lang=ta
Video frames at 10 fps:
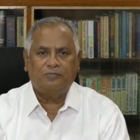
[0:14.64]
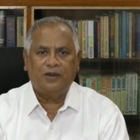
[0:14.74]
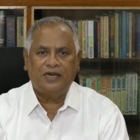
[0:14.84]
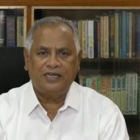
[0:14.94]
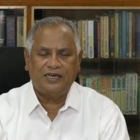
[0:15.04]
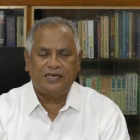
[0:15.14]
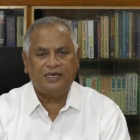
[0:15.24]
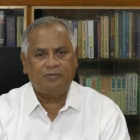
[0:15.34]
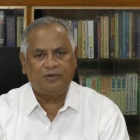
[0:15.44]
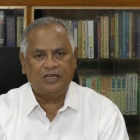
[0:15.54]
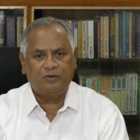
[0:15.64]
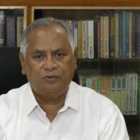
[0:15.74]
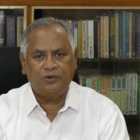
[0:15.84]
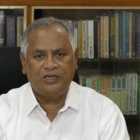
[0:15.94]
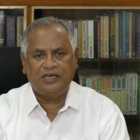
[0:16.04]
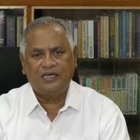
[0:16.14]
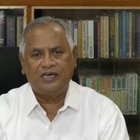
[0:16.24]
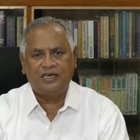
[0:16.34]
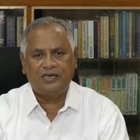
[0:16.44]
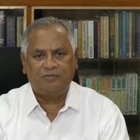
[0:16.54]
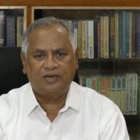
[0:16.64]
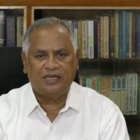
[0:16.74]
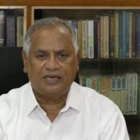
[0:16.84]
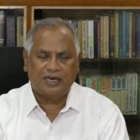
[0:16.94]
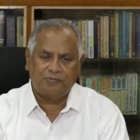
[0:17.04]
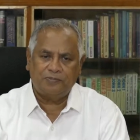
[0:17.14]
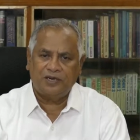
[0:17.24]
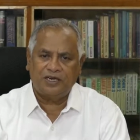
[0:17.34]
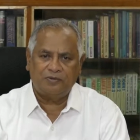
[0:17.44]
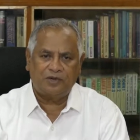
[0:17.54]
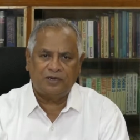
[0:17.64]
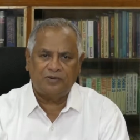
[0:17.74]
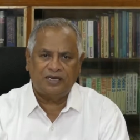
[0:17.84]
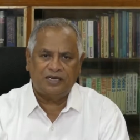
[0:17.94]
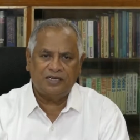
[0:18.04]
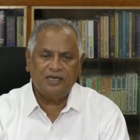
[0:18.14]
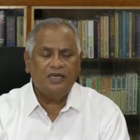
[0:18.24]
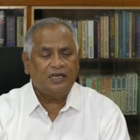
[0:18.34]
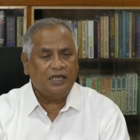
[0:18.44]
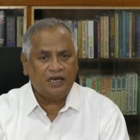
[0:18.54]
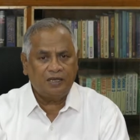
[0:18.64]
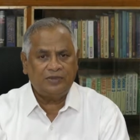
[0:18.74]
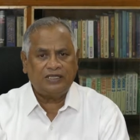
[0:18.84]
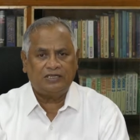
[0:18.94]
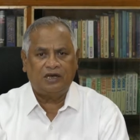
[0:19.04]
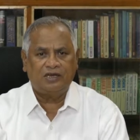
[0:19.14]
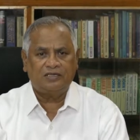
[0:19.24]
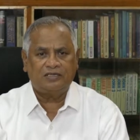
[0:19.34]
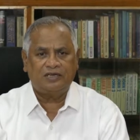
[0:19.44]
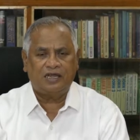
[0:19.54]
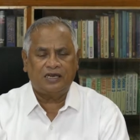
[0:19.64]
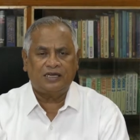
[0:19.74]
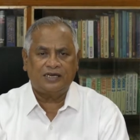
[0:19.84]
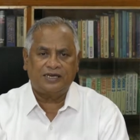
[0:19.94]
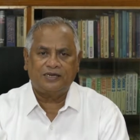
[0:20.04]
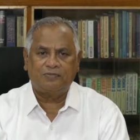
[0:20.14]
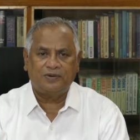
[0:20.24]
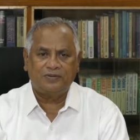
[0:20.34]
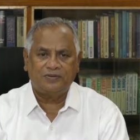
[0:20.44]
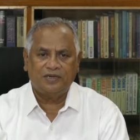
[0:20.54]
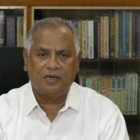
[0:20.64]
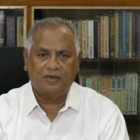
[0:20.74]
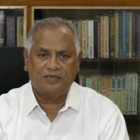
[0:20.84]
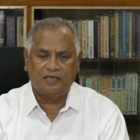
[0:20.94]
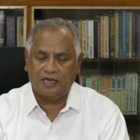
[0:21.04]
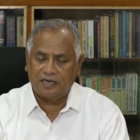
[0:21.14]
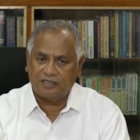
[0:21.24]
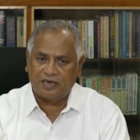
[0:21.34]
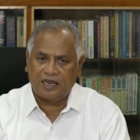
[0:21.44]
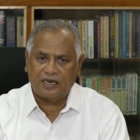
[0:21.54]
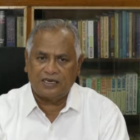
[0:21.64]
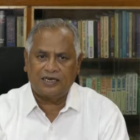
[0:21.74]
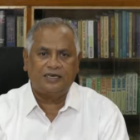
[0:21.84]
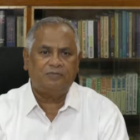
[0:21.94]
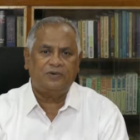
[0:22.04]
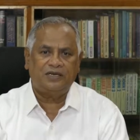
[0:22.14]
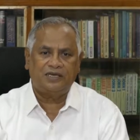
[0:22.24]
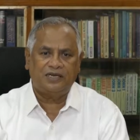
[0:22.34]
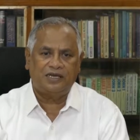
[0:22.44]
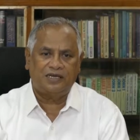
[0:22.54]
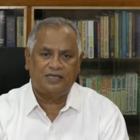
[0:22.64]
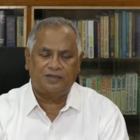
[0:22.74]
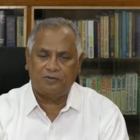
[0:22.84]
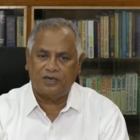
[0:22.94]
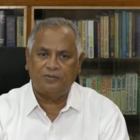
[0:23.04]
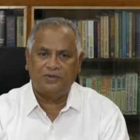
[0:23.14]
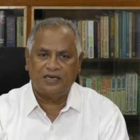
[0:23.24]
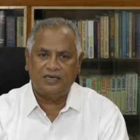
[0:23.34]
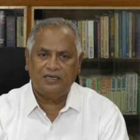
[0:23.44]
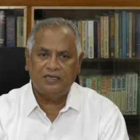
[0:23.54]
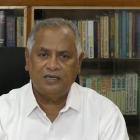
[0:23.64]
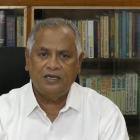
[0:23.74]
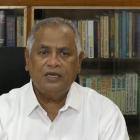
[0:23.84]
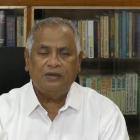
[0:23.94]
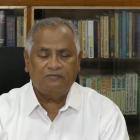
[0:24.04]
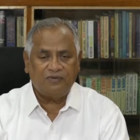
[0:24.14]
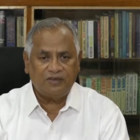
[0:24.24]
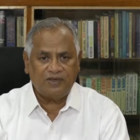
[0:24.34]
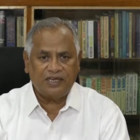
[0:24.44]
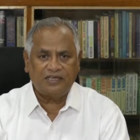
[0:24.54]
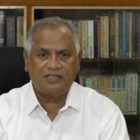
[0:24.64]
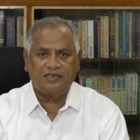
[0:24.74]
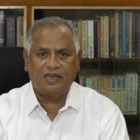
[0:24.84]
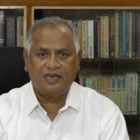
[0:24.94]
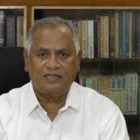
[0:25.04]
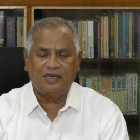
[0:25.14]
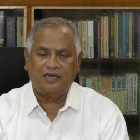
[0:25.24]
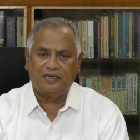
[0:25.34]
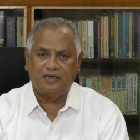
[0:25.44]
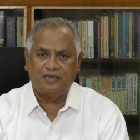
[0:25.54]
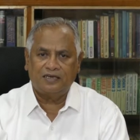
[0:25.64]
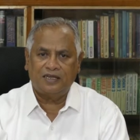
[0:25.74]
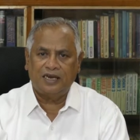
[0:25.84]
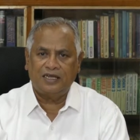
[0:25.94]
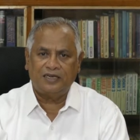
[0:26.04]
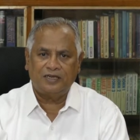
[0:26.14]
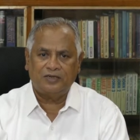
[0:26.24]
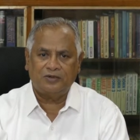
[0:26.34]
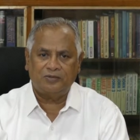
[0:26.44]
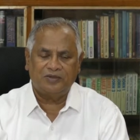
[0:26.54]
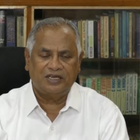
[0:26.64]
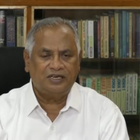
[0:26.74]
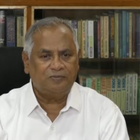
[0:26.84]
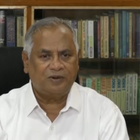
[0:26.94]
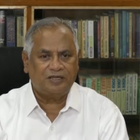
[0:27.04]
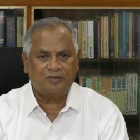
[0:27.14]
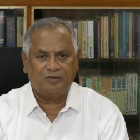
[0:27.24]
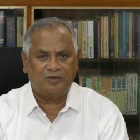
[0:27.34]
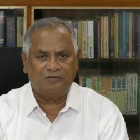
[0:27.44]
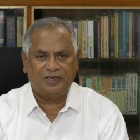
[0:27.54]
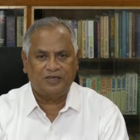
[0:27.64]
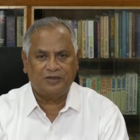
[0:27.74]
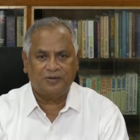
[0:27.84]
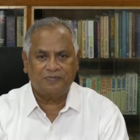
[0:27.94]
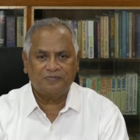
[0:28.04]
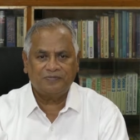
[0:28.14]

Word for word: பணிகள் நம்முடைய ஊழியங்கள் நம்முடைய நட்புகள் உறவுகள் எல்லாமே ஞானத்தினால கட்டப்படும் ஞானத்தினால கட்டப்படுகிற அந்த உறவுகள் விவேகத்தினால தான் நிலை நிற்கும் என்று பார்த்து கொண்டு வருகிறோம்